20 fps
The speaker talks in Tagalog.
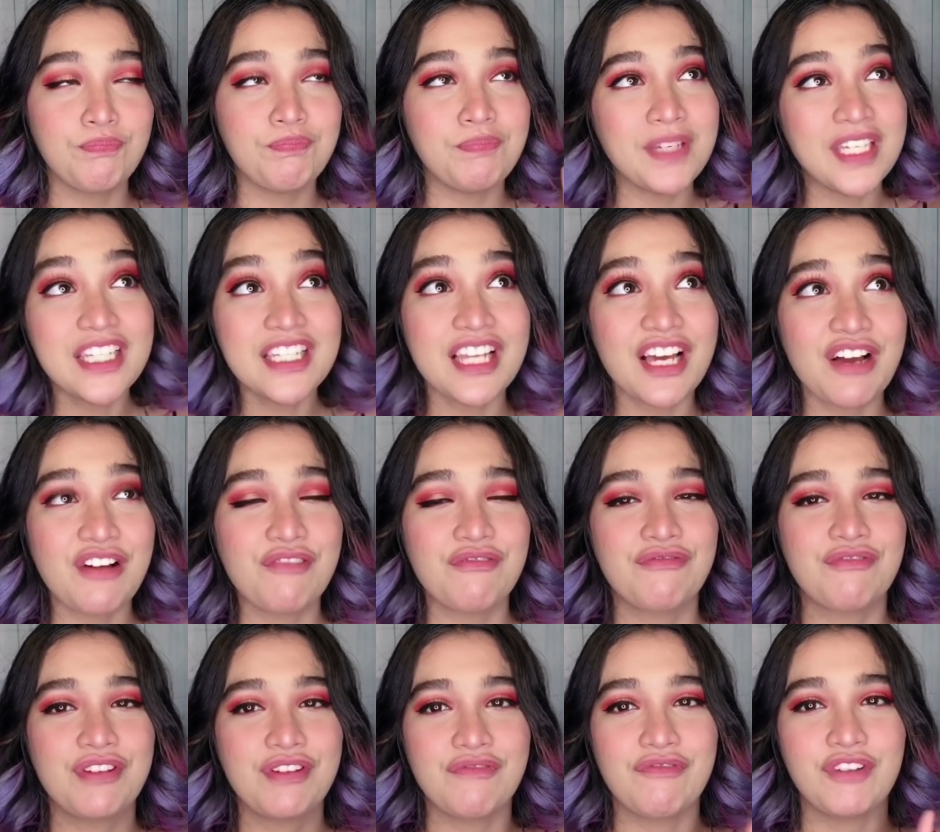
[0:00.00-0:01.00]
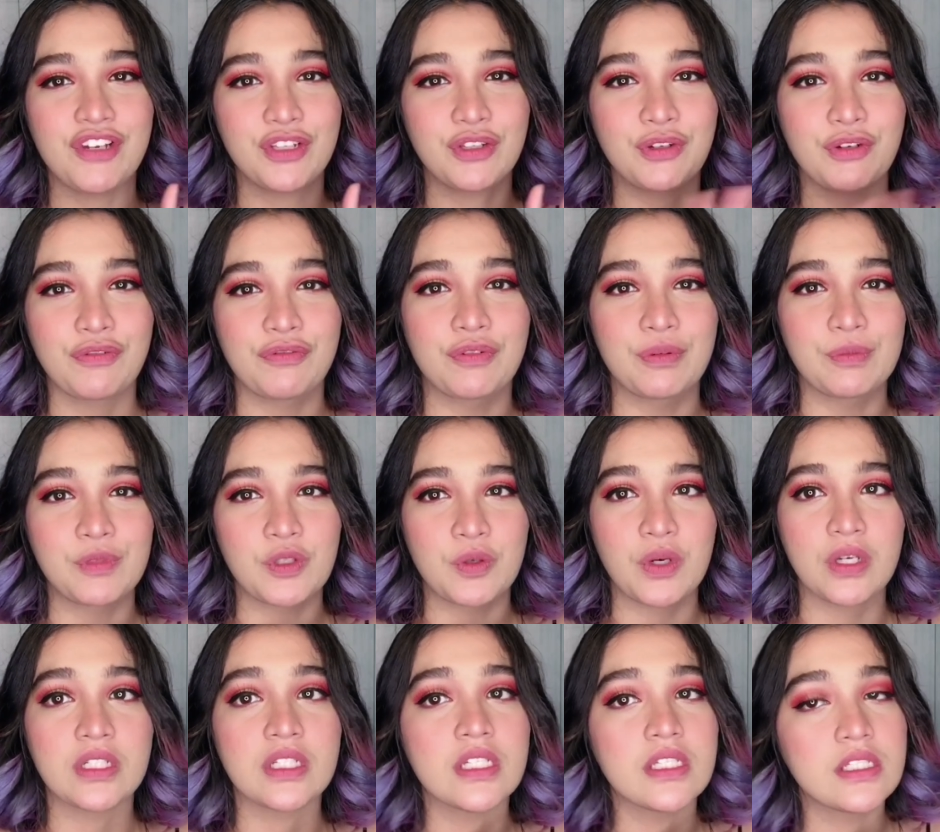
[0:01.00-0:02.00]
pinaka-favorite ko from
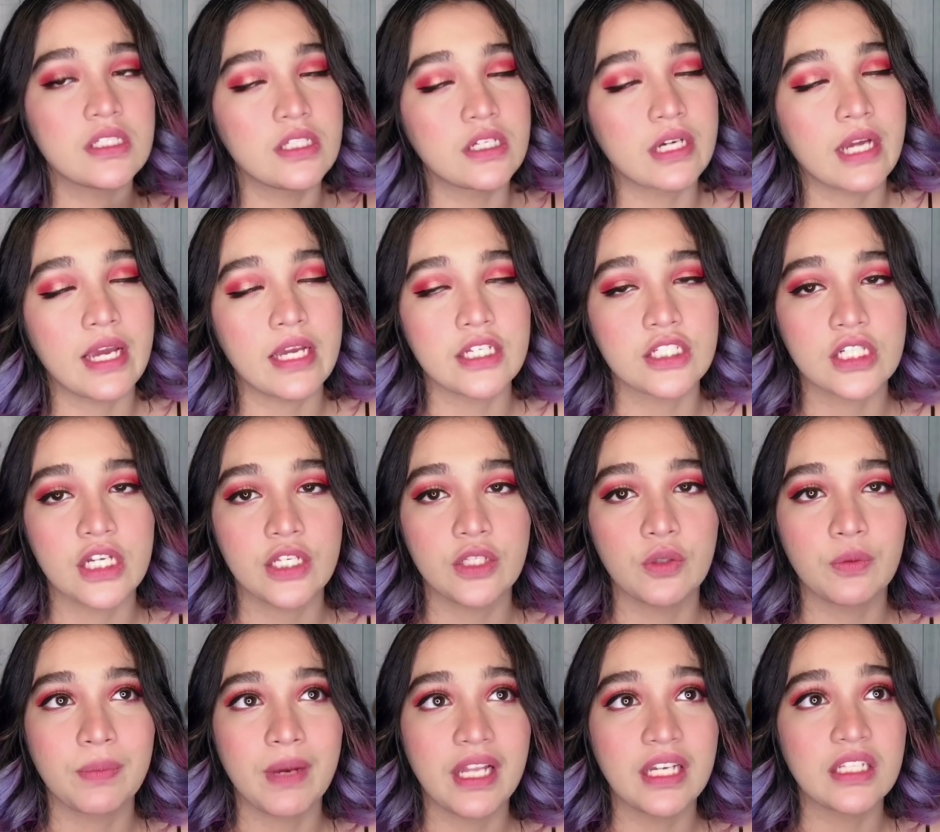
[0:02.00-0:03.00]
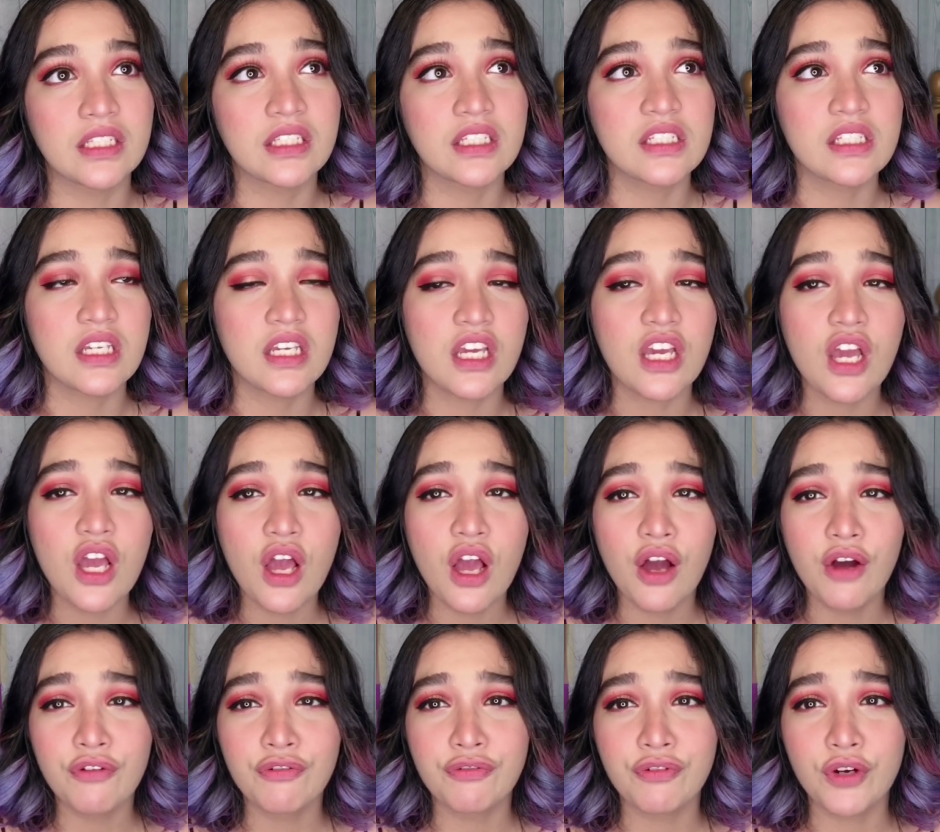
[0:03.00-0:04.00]
Squad is their eyeshadow palette kasi
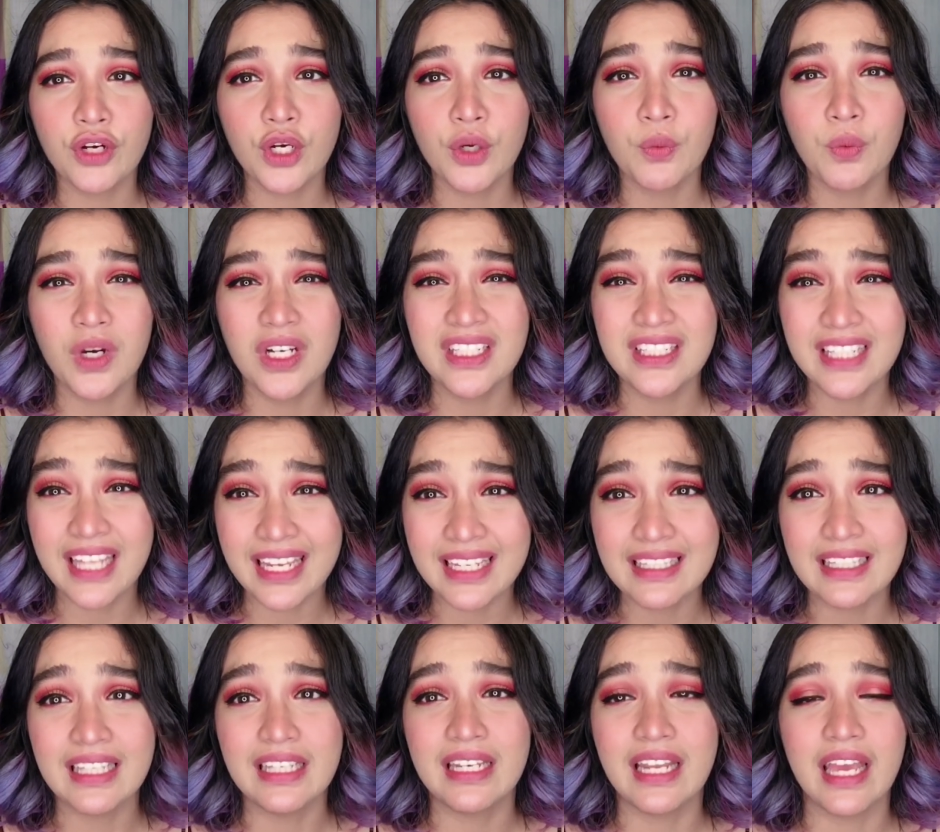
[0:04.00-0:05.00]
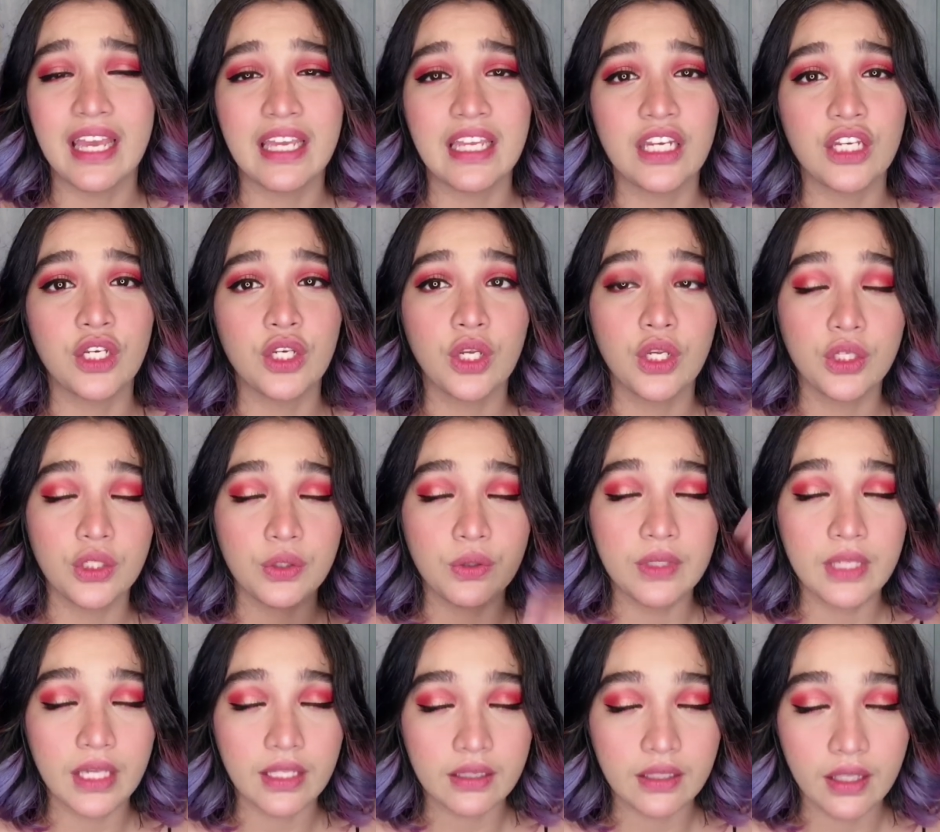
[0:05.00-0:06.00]
for 199 you
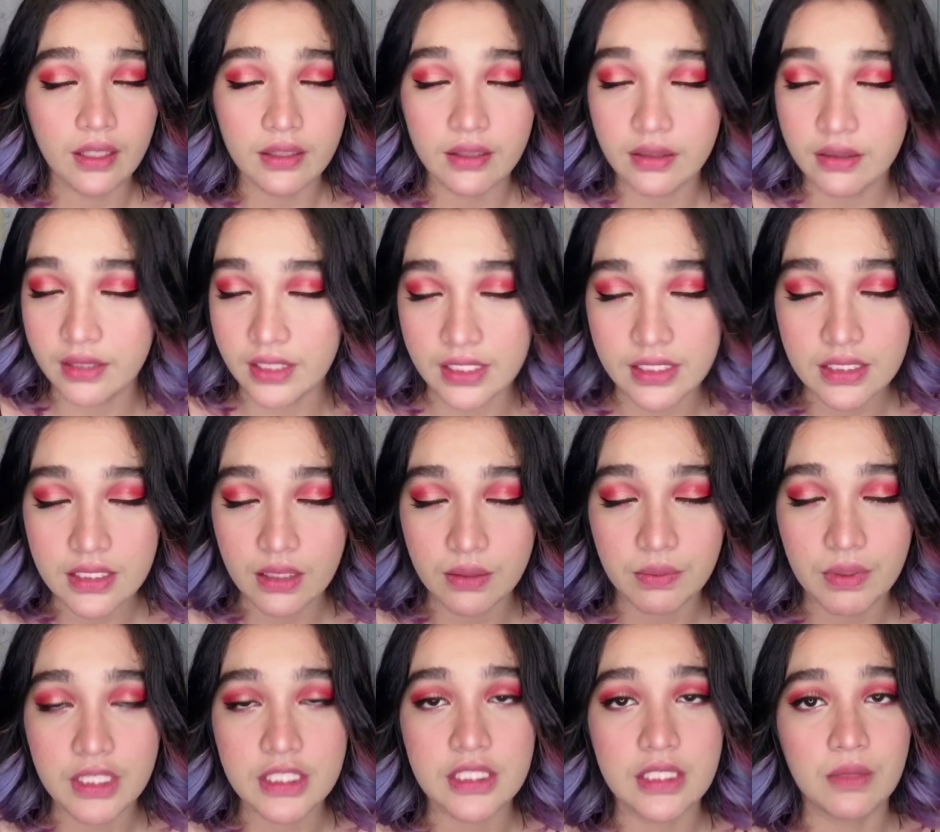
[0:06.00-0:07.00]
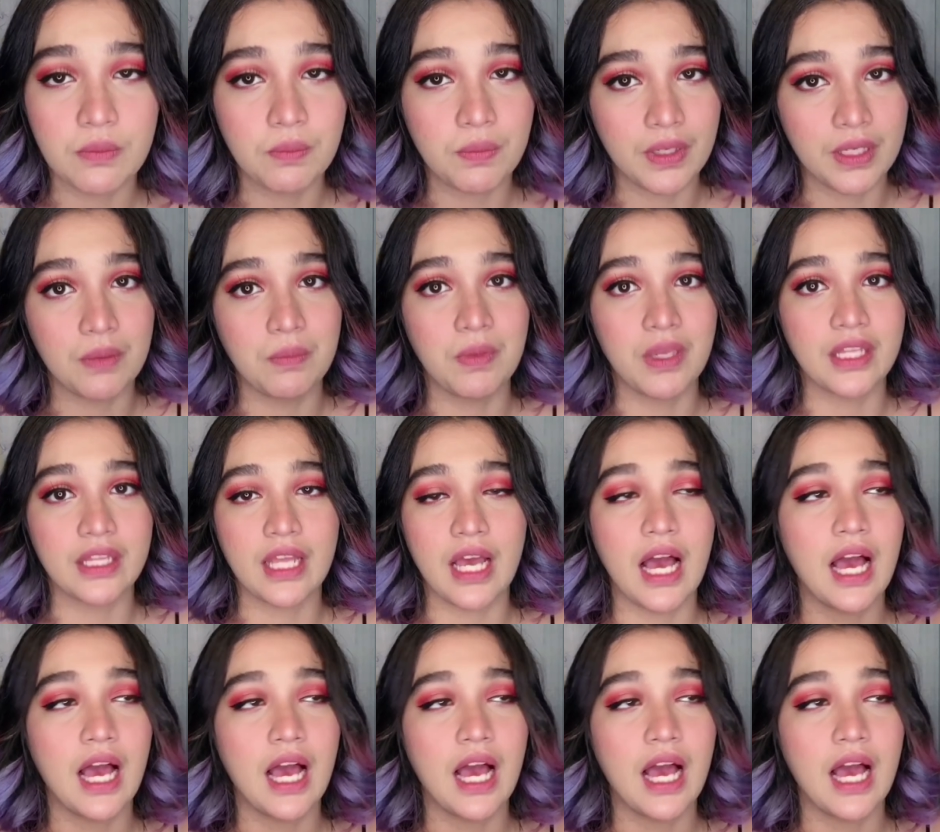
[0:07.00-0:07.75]
get this amazing pigment.